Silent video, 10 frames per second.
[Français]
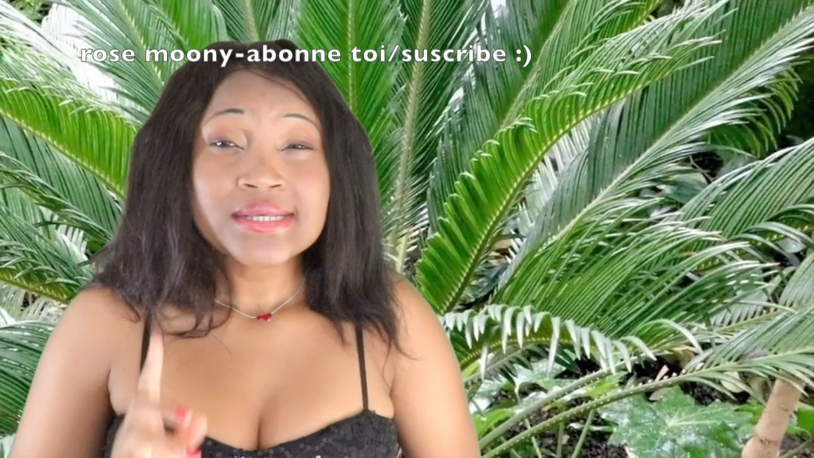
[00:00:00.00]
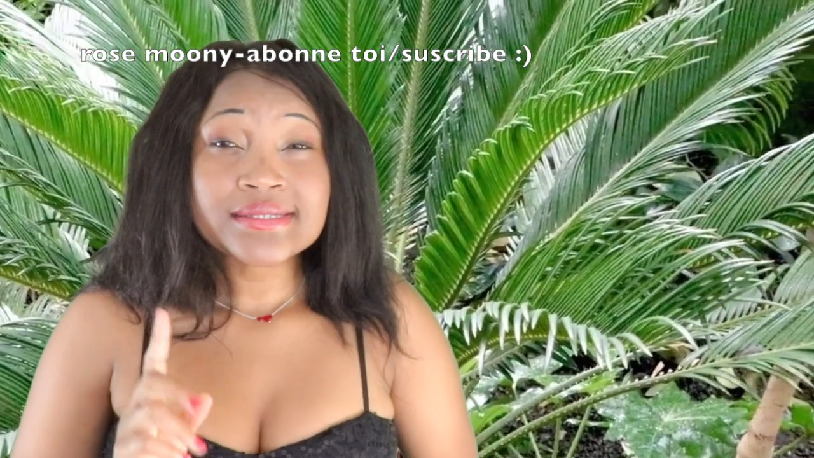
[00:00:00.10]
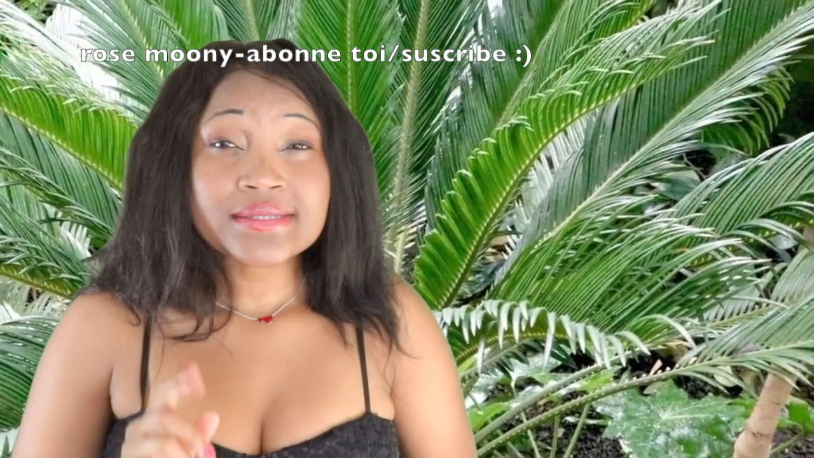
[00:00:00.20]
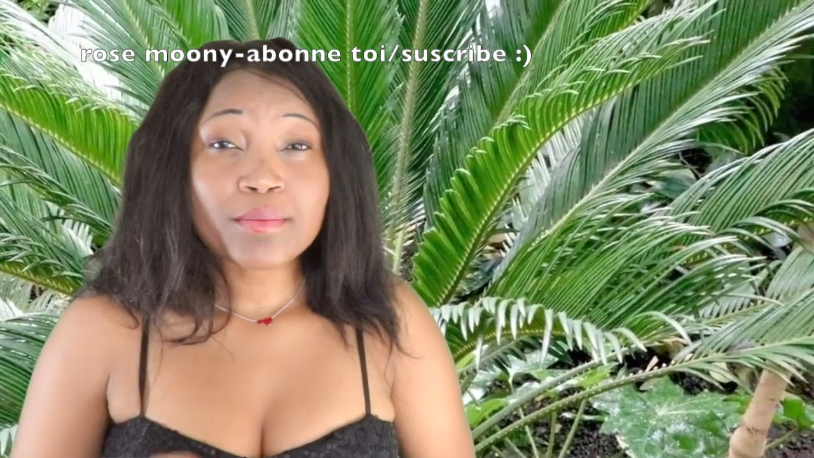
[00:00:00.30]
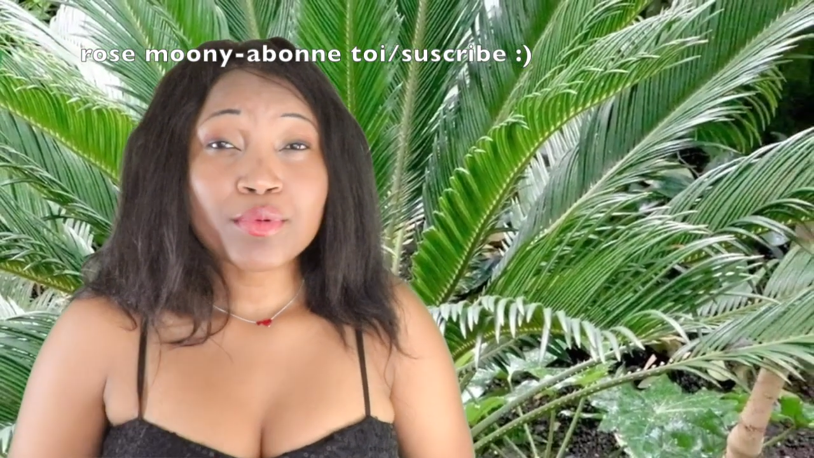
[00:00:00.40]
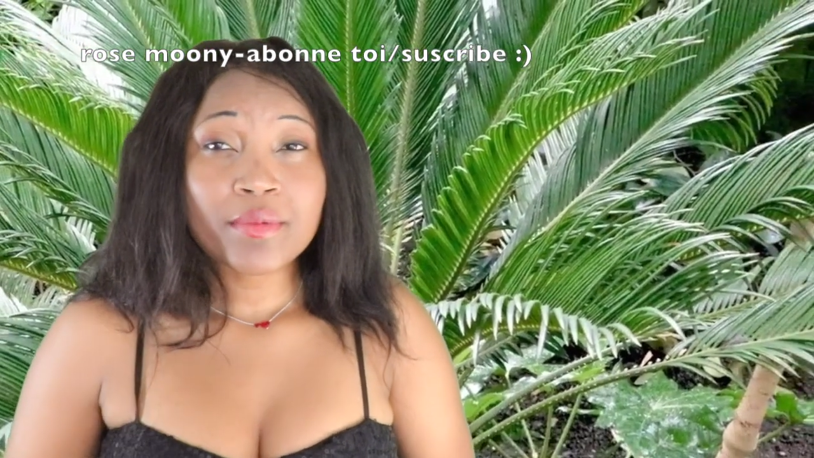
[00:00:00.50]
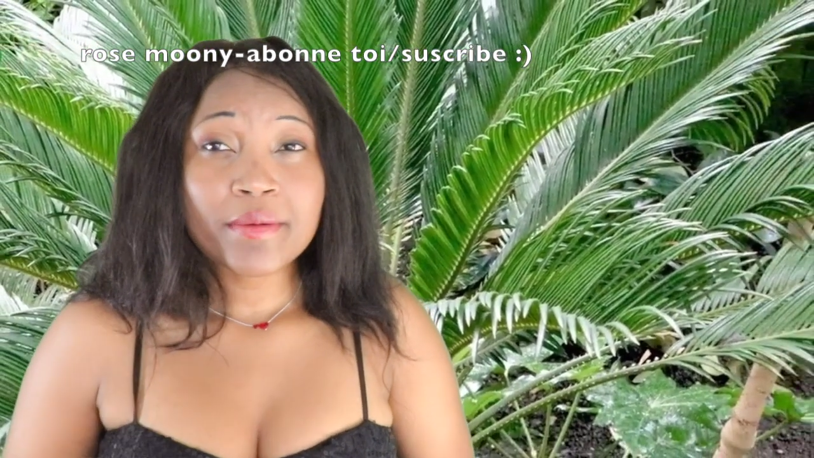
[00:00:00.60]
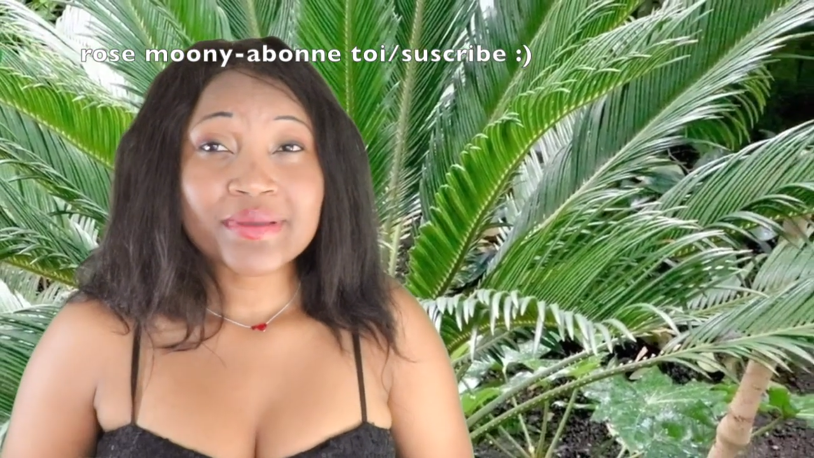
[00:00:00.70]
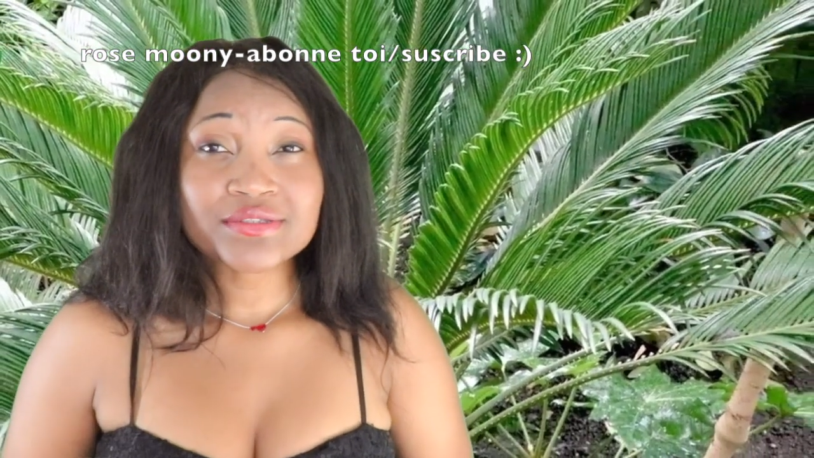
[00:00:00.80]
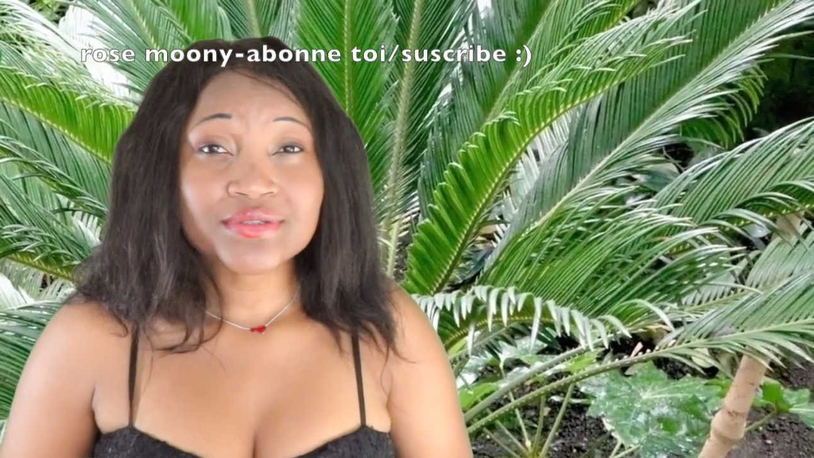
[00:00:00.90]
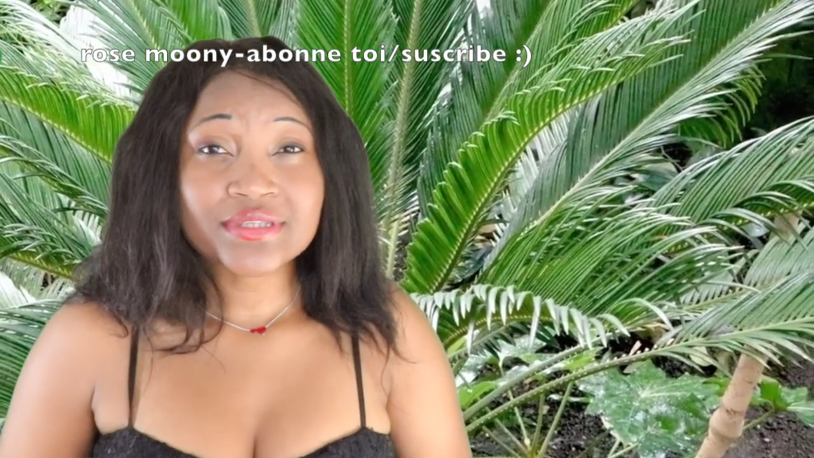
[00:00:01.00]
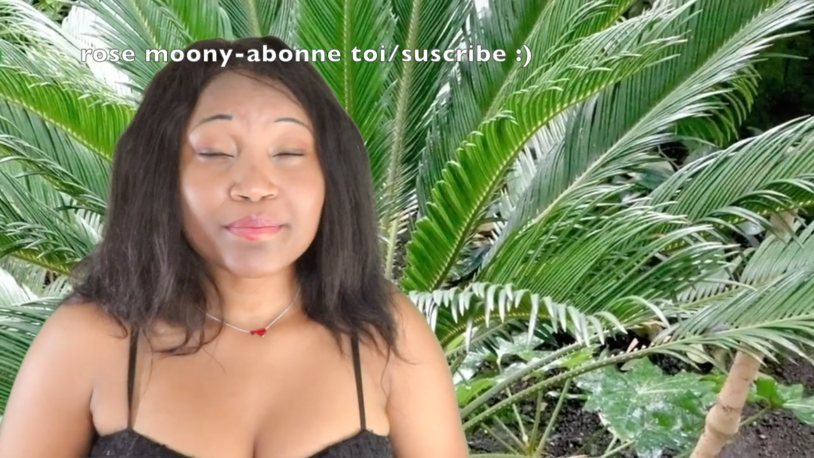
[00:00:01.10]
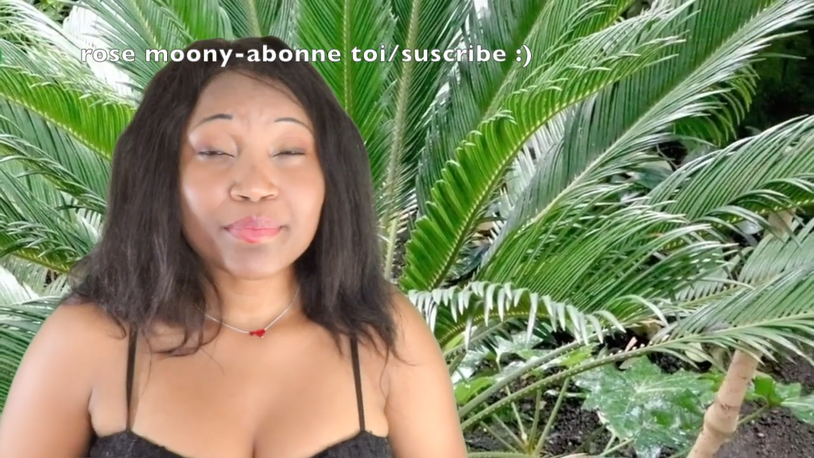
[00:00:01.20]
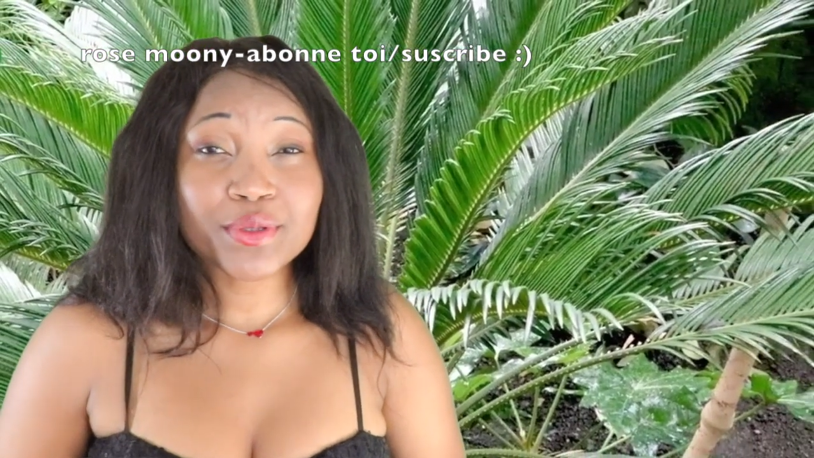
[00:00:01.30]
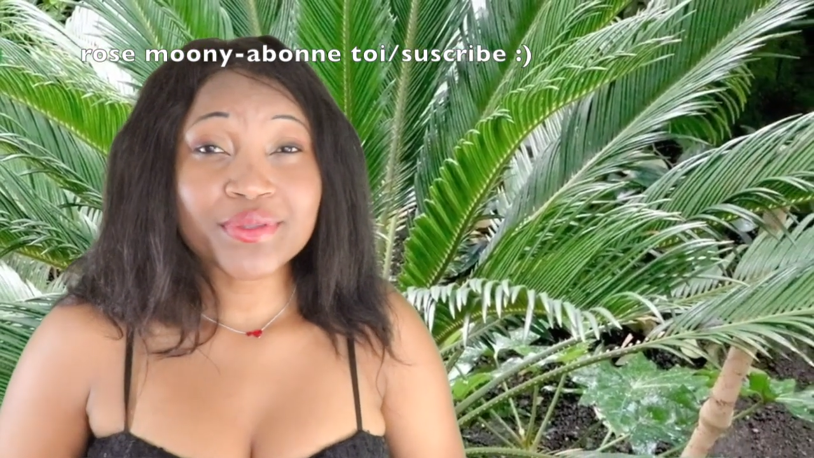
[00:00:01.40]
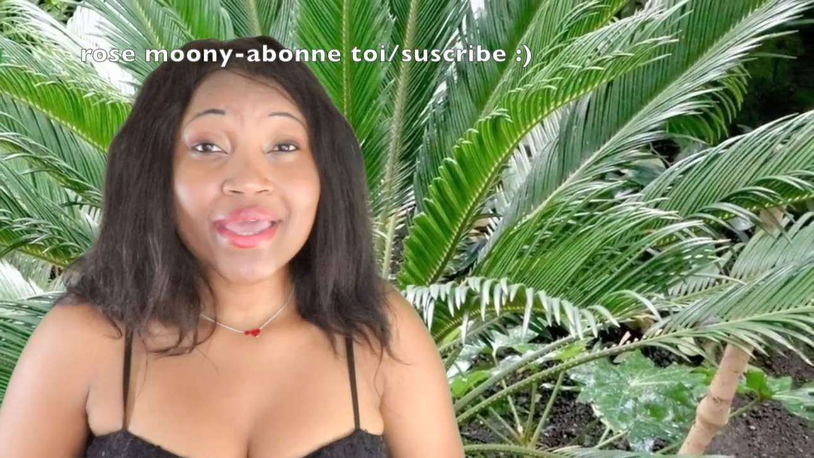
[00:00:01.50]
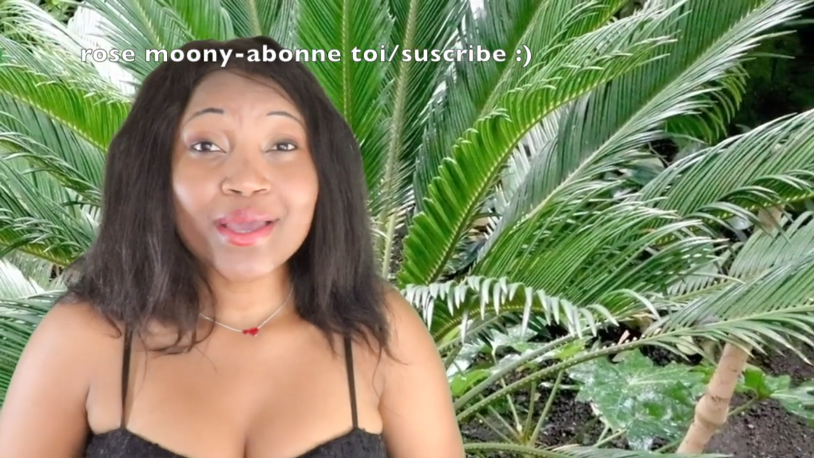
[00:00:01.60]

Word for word: Simplement parce que cette plante